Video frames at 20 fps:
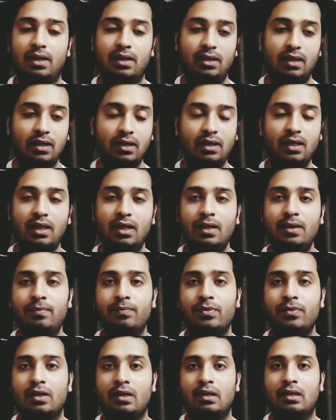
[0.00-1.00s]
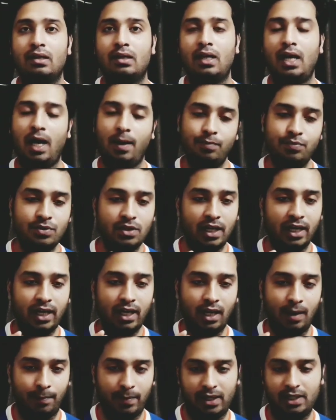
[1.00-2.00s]
देखिए आप
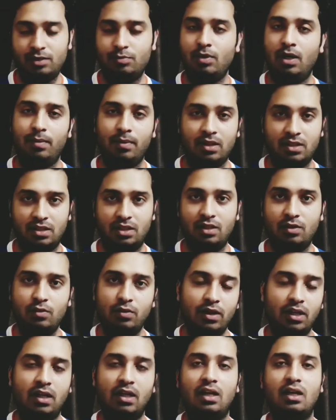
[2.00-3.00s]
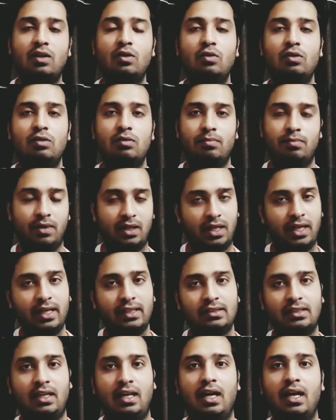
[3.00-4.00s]
चाहे मैथ्स में आप अच्छे हों या ना हो मेरा
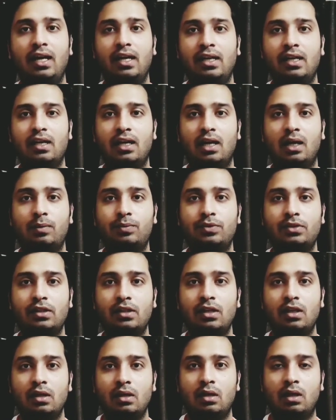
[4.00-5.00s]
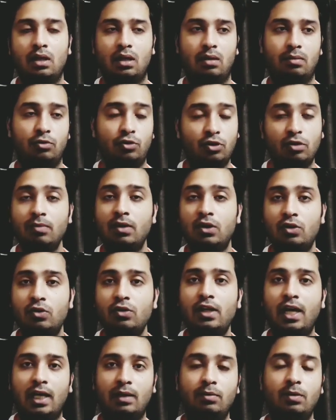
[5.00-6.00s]
एक सलाह रहेगा आपसे क्योंकि मैं
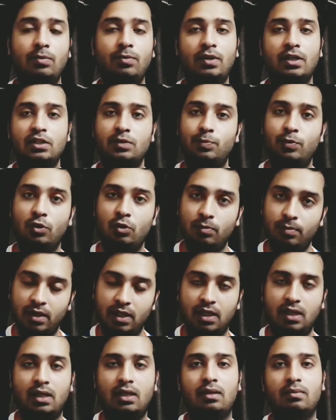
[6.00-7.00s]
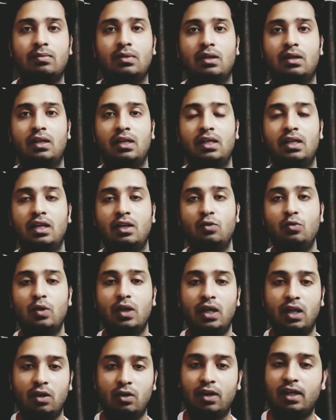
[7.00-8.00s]
खुद आई बी पी एस पी ओ मेरा क्लियर
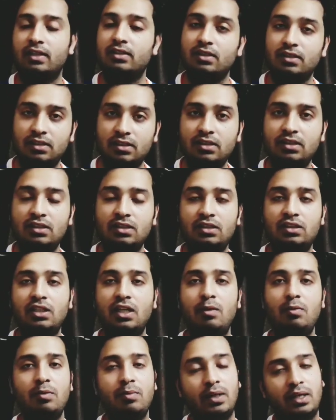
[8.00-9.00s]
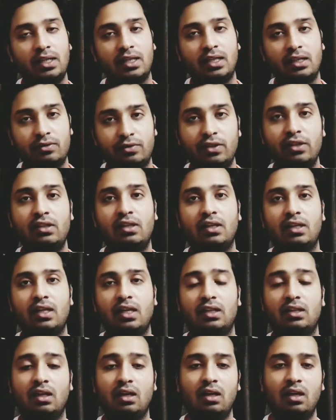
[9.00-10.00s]
हुआ है और एस एस सी सी जी एल भी मैं टीयर थ्री तक
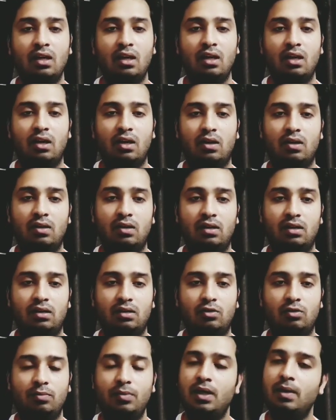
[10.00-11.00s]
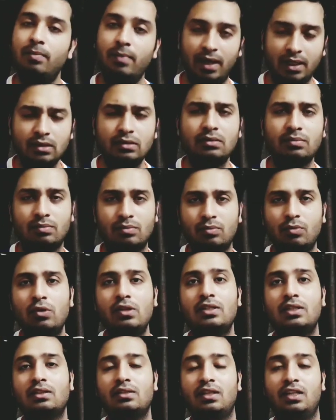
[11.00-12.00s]
गया था और तो मेरा मैथ्स बोल
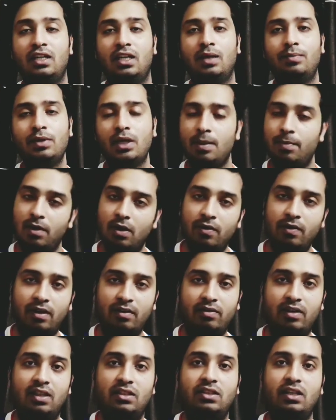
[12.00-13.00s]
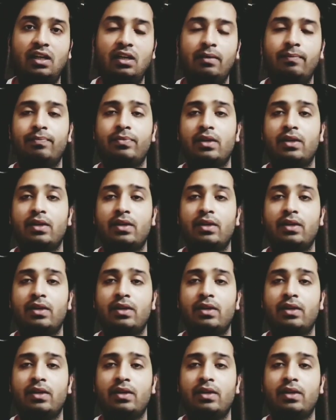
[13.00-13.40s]
सकते हैं आप कि अबव एवरेज है